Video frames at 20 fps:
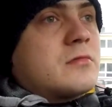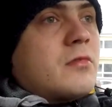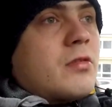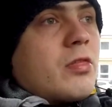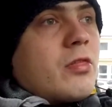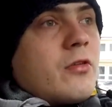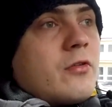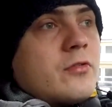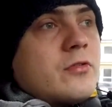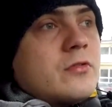
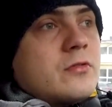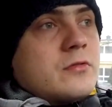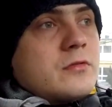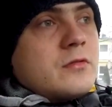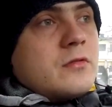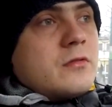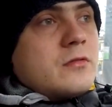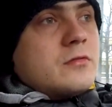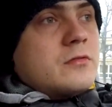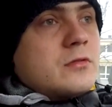no,
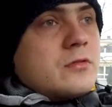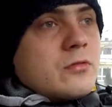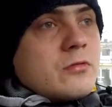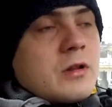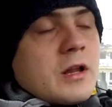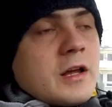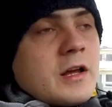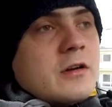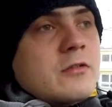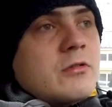
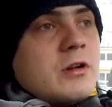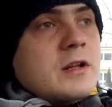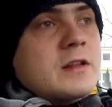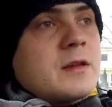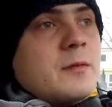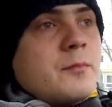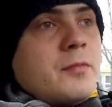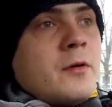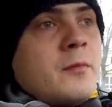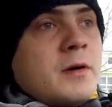tutaj
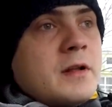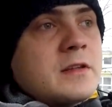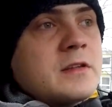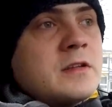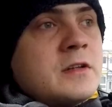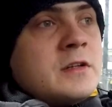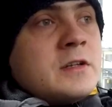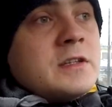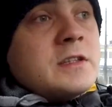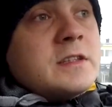akurat tempomat
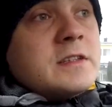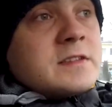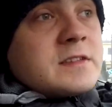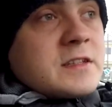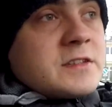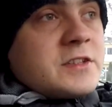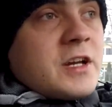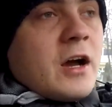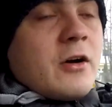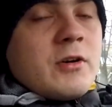nie
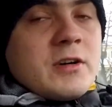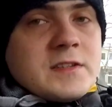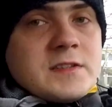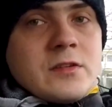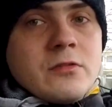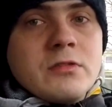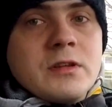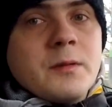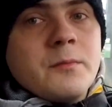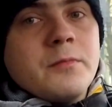zadziała.
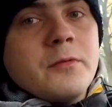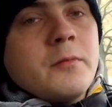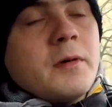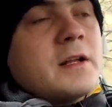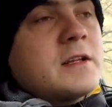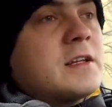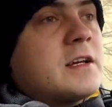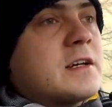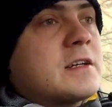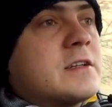Są
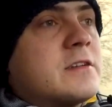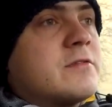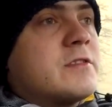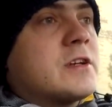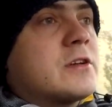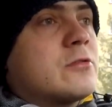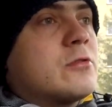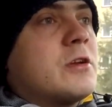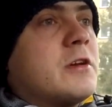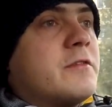tempomaty
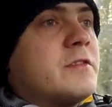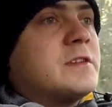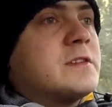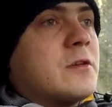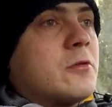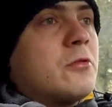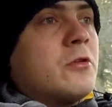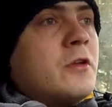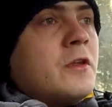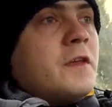aktywne, które
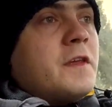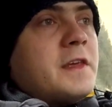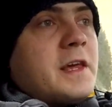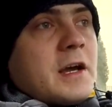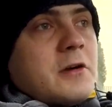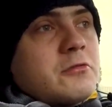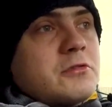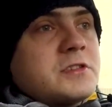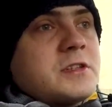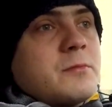widzą
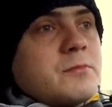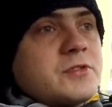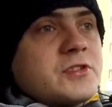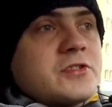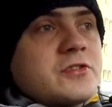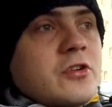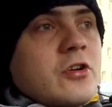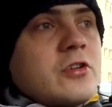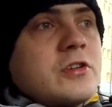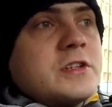jakąś tam
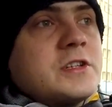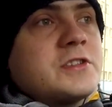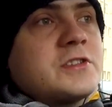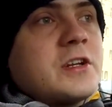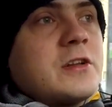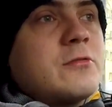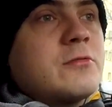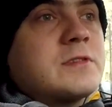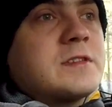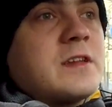przeszkodę,
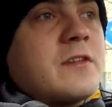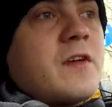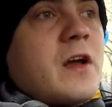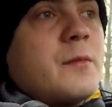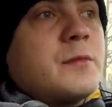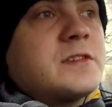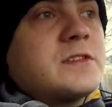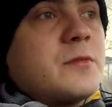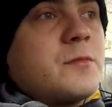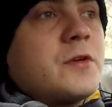jeżeli
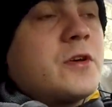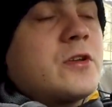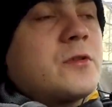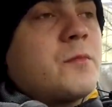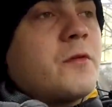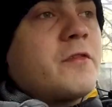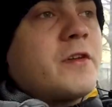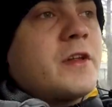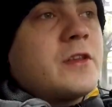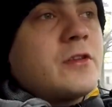ustawiamy sobie
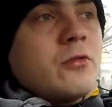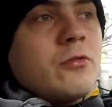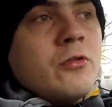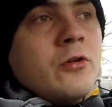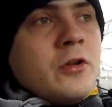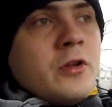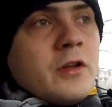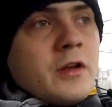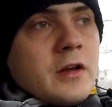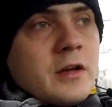odpowiednią
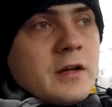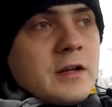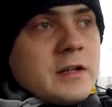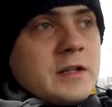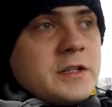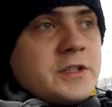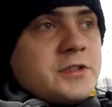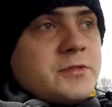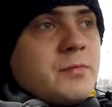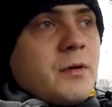e,
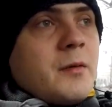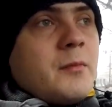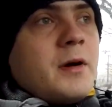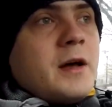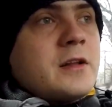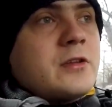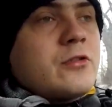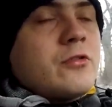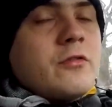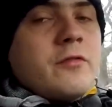liczbę
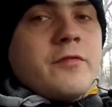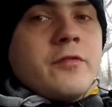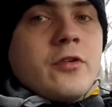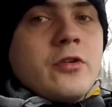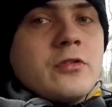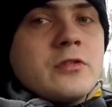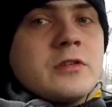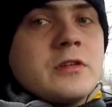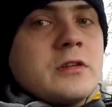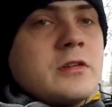metrów
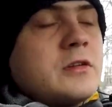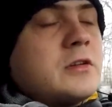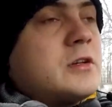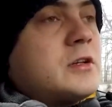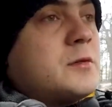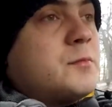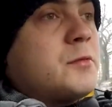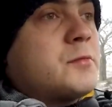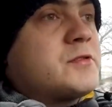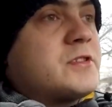od
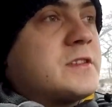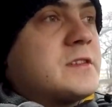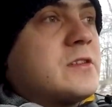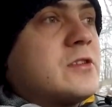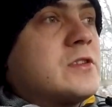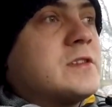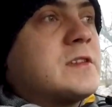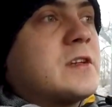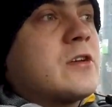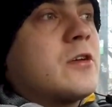e,
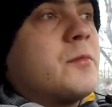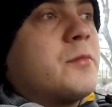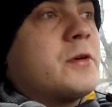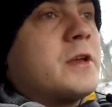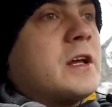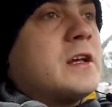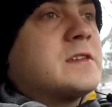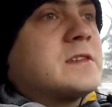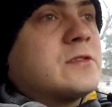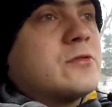poprzedzającego
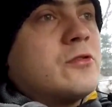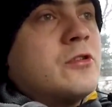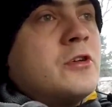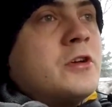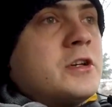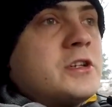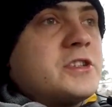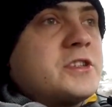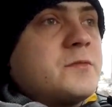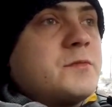pojazdu,
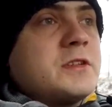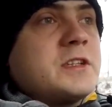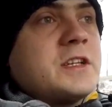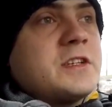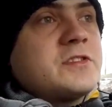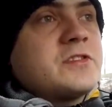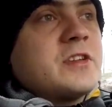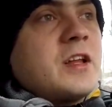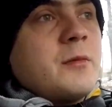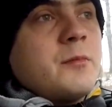żeby
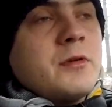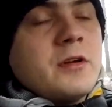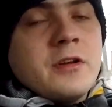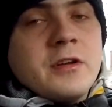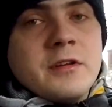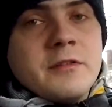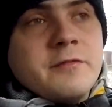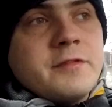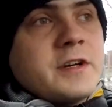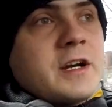też nam
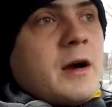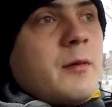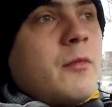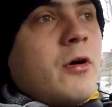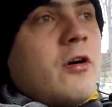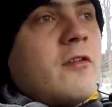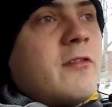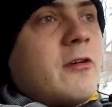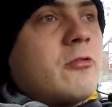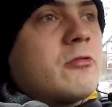e,
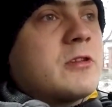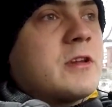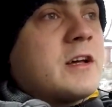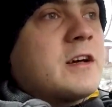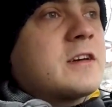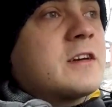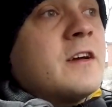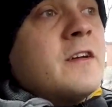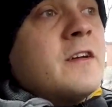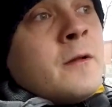wyhamował,
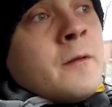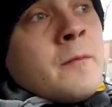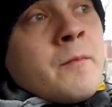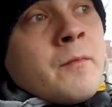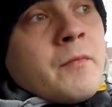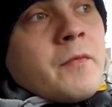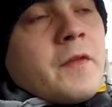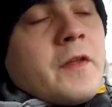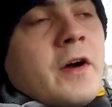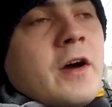tak?
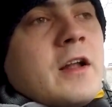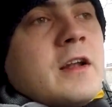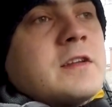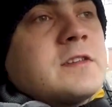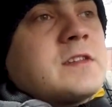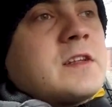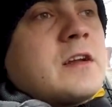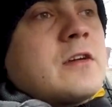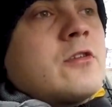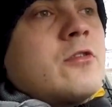No
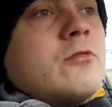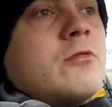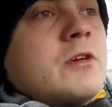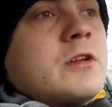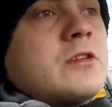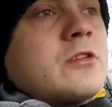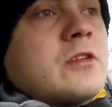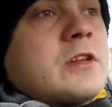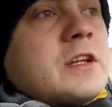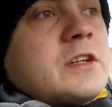ale z
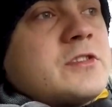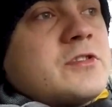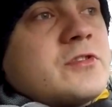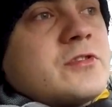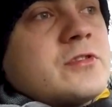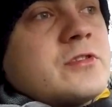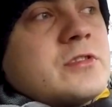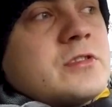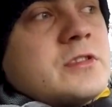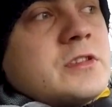reguły to też
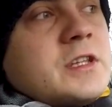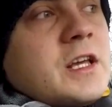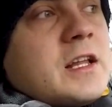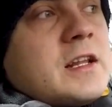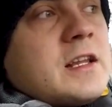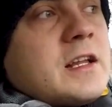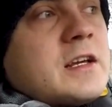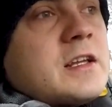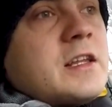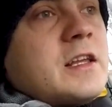
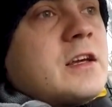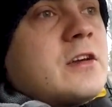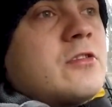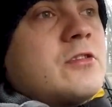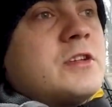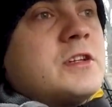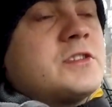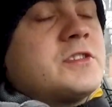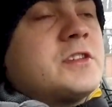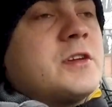jednak
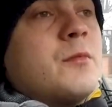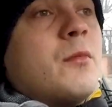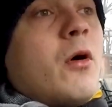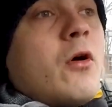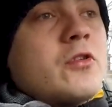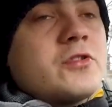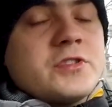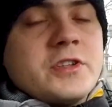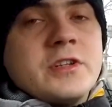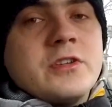niekoniecznie
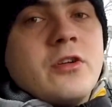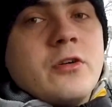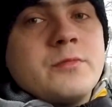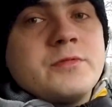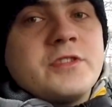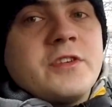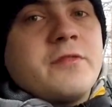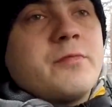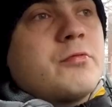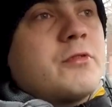może
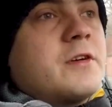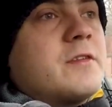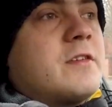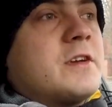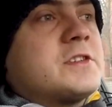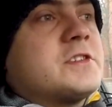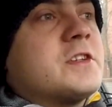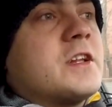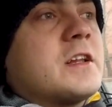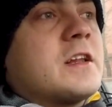dobrze
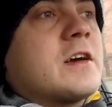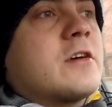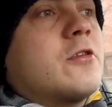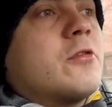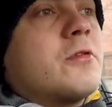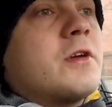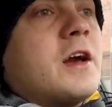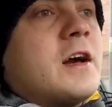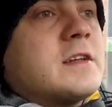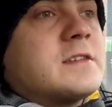wpływać na
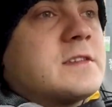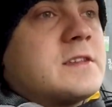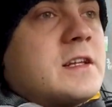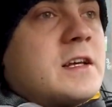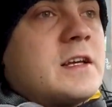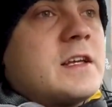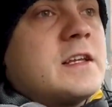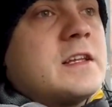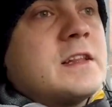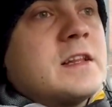taką
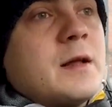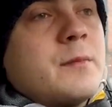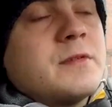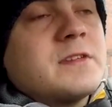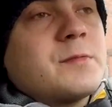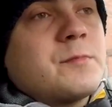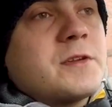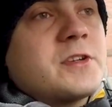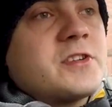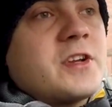jazdę i na
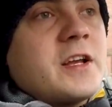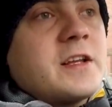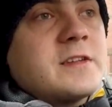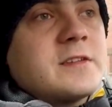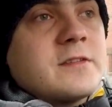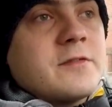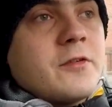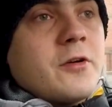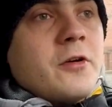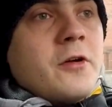
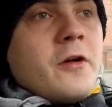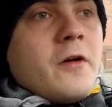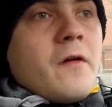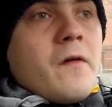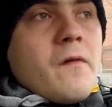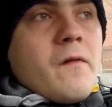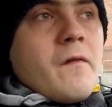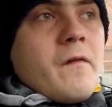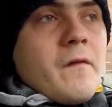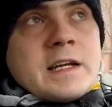bezpieczeństwo
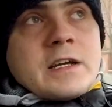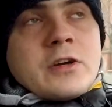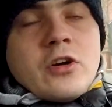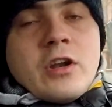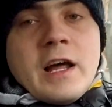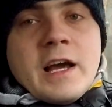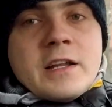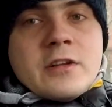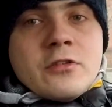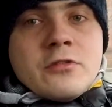
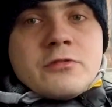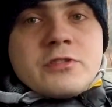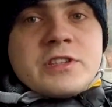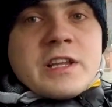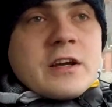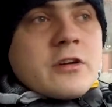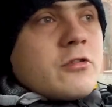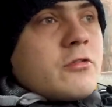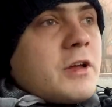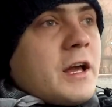kolejną już
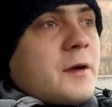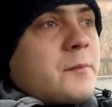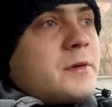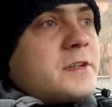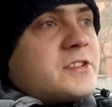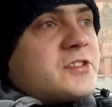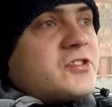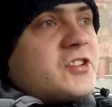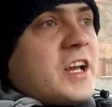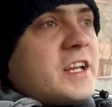taką
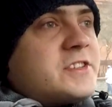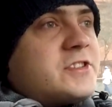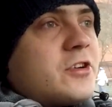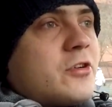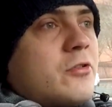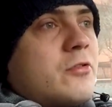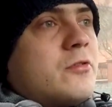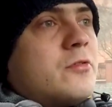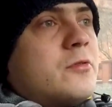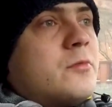jakby
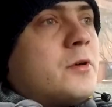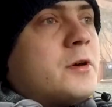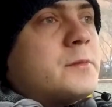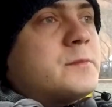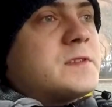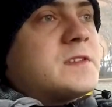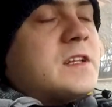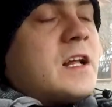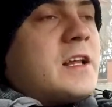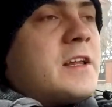trzecią
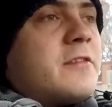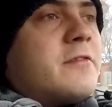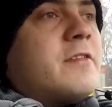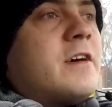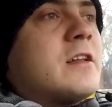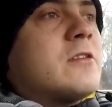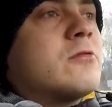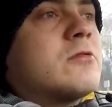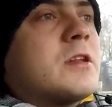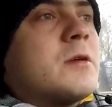moim zdaniem
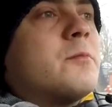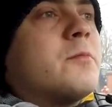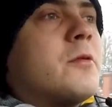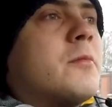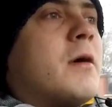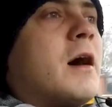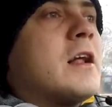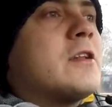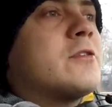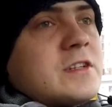wadą
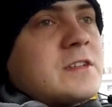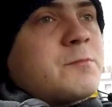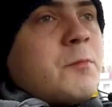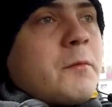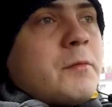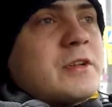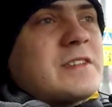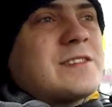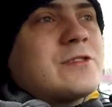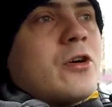tempomatu jest
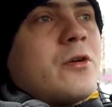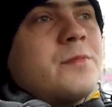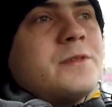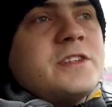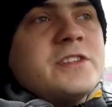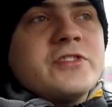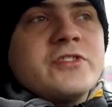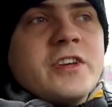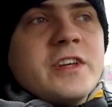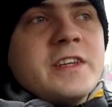po prostu
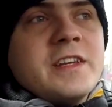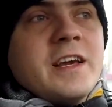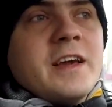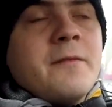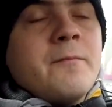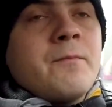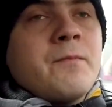obniżenie